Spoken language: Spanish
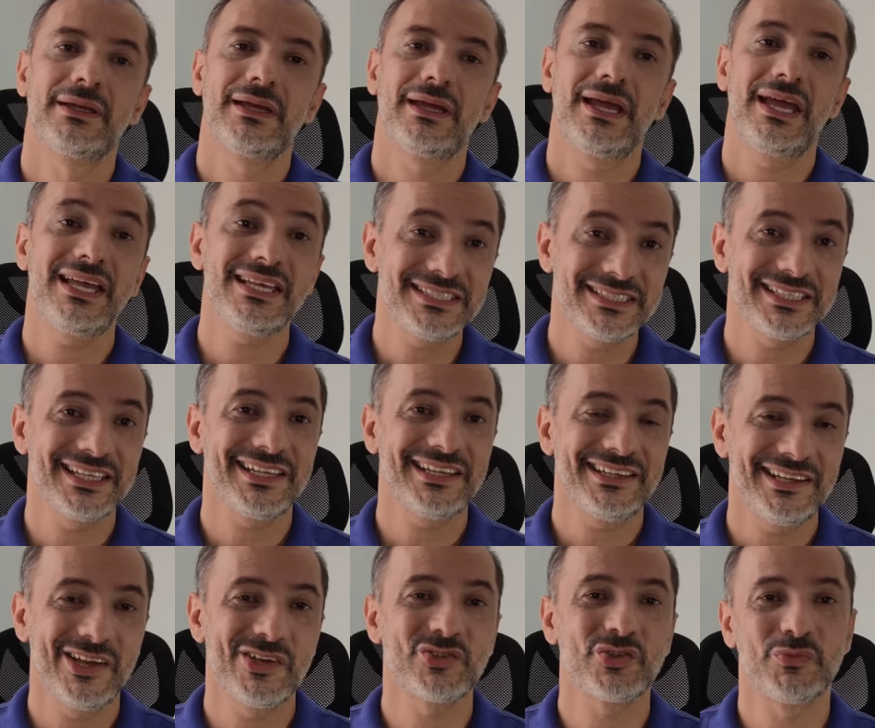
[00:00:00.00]
Este
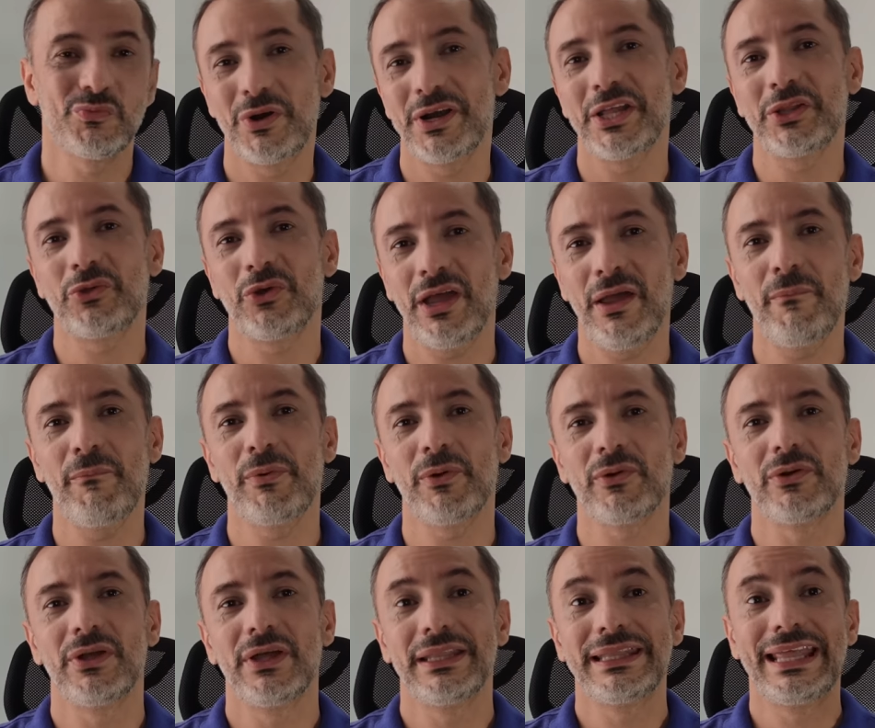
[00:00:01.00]
es un bonito
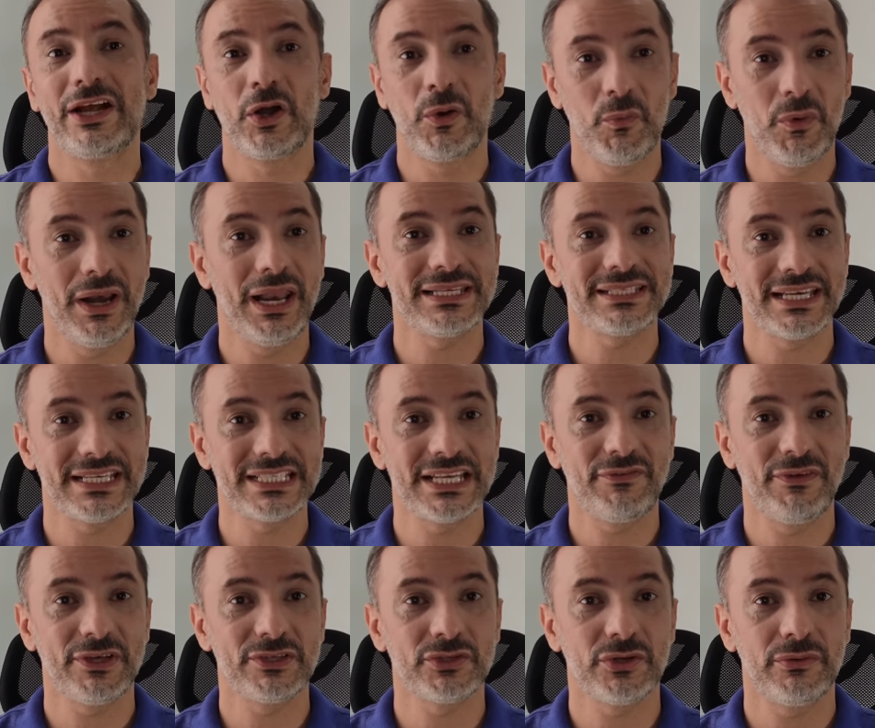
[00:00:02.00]
ejemplo de cómo la ciencia
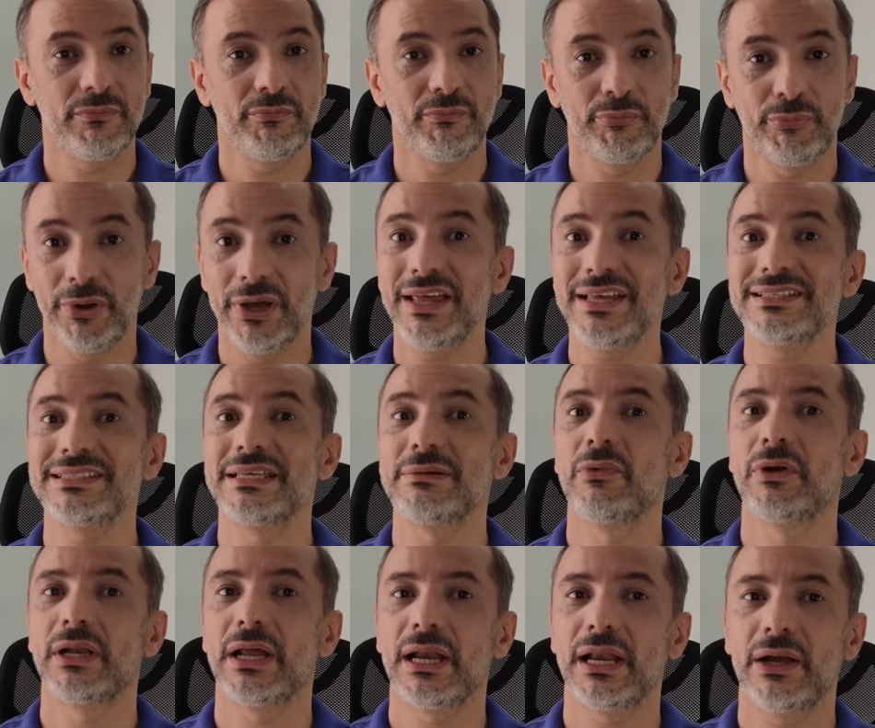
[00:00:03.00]
ficción puede
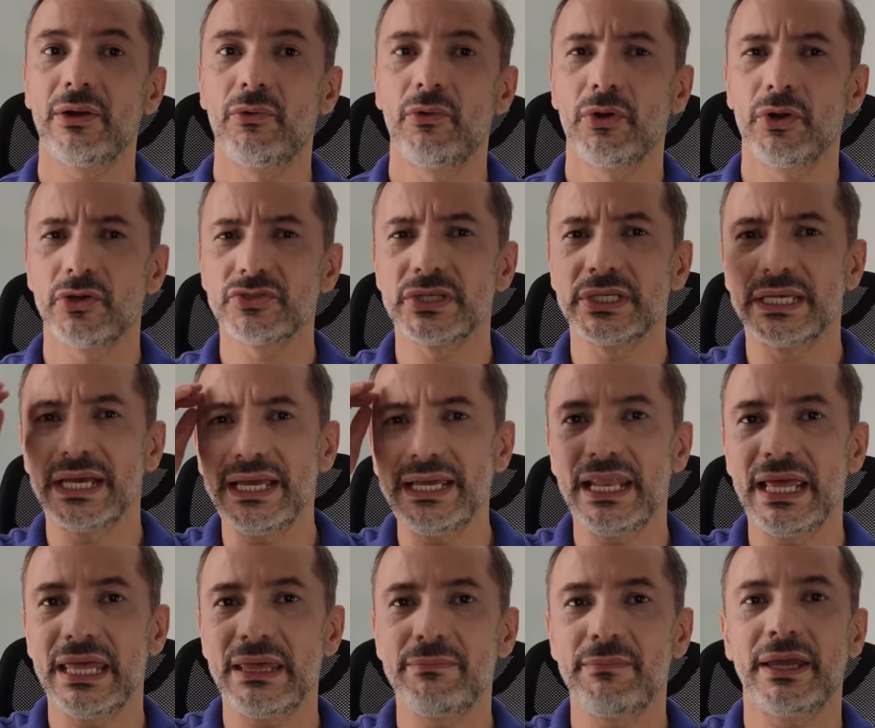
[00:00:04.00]
estimular la curiosidad y
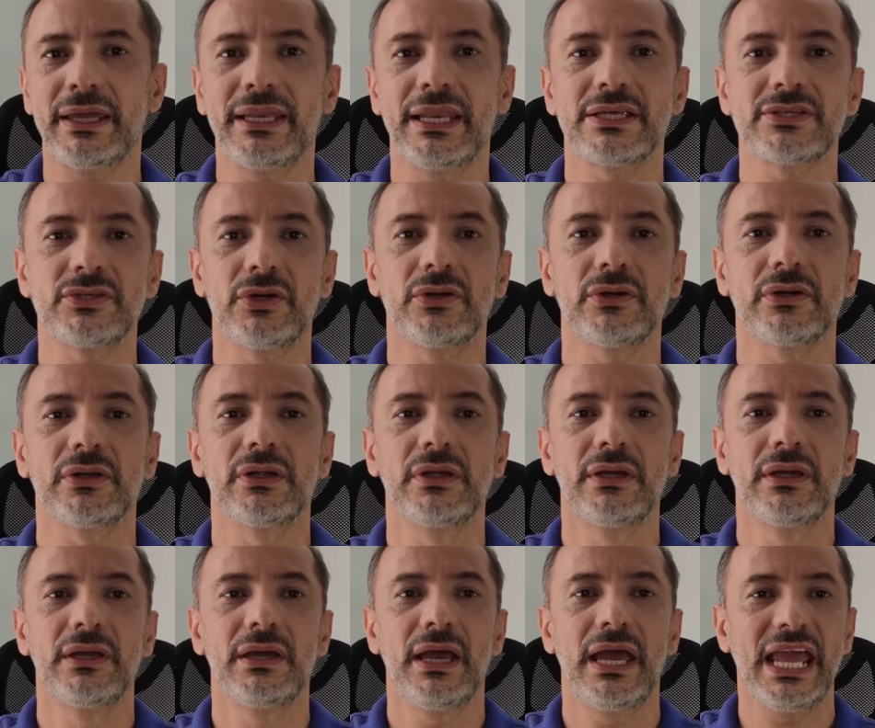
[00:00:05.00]
la imaginación
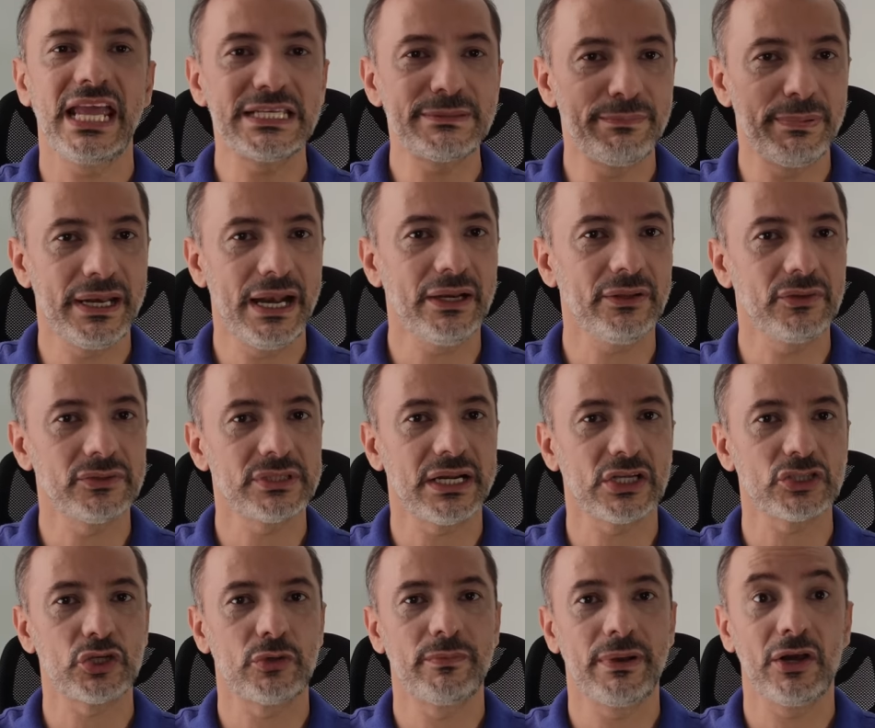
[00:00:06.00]
e inspirarnos a
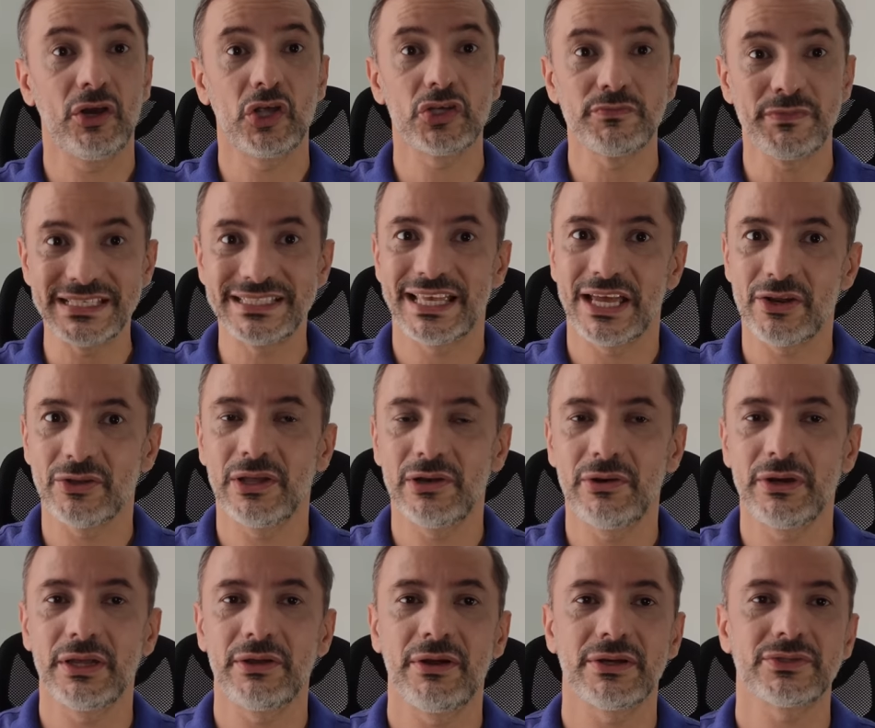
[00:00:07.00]
resolver los misterios del
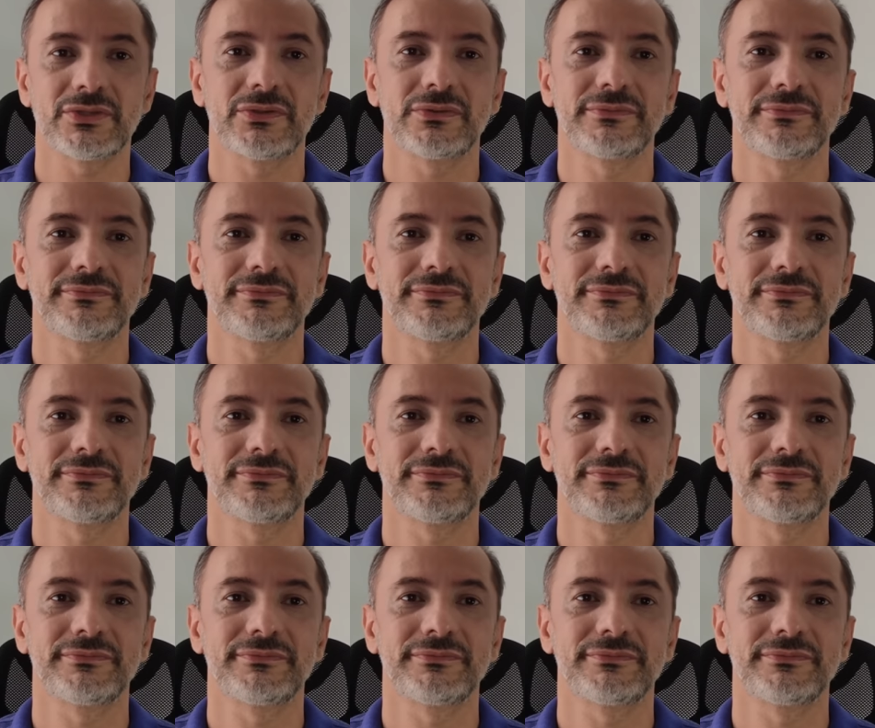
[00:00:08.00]
universo.